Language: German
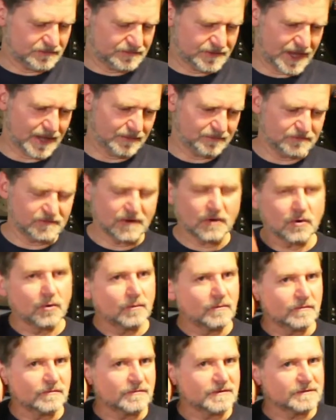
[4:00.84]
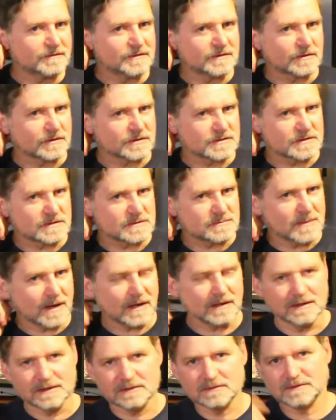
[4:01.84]
färbt. Warum? Wie, wie sollten sie es
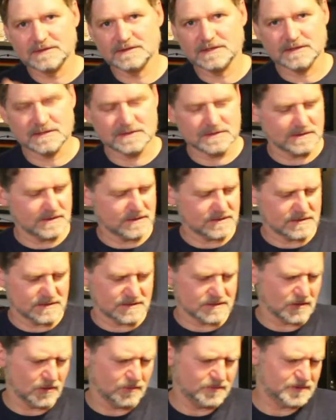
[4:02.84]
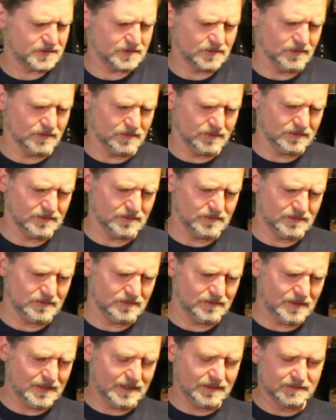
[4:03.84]
machen? Also was hätten sie? Das ist, glaube ich, so...
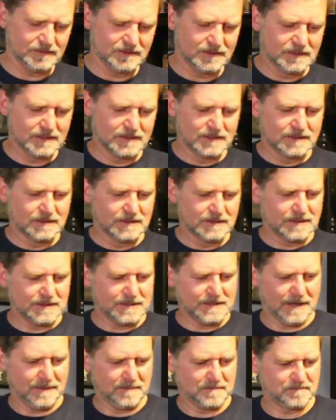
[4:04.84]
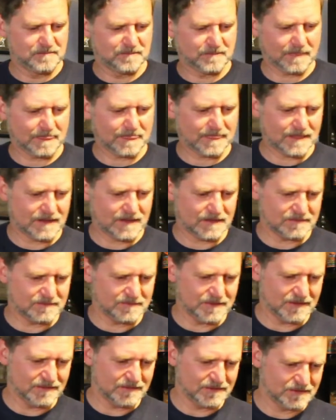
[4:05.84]
Äh, ja, das
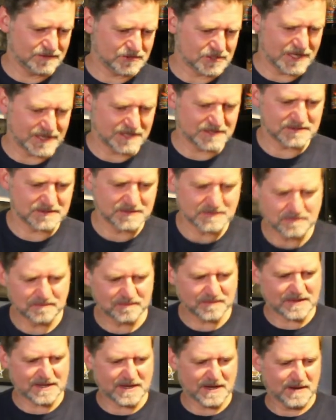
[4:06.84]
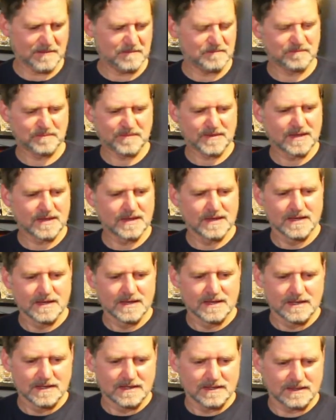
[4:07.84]
wäre schlecht. Ja.
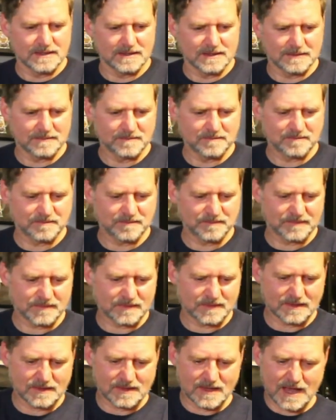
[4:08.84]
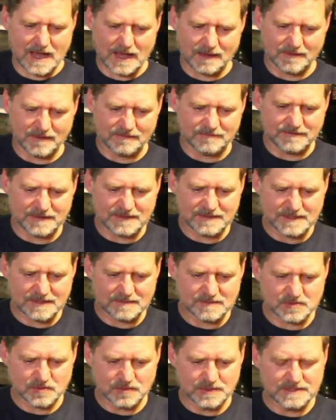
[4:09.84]
Ähm, aber wenn
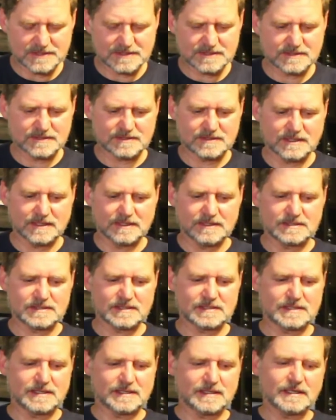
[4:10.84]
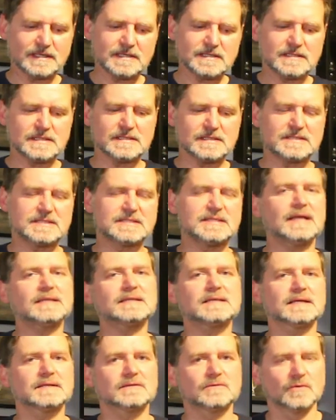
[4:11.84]
dem so ist, dann ist das ein richtig
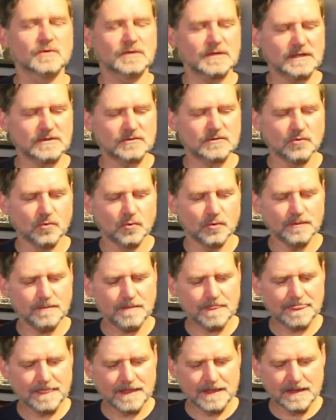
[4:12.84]
satter, dunkler Ton.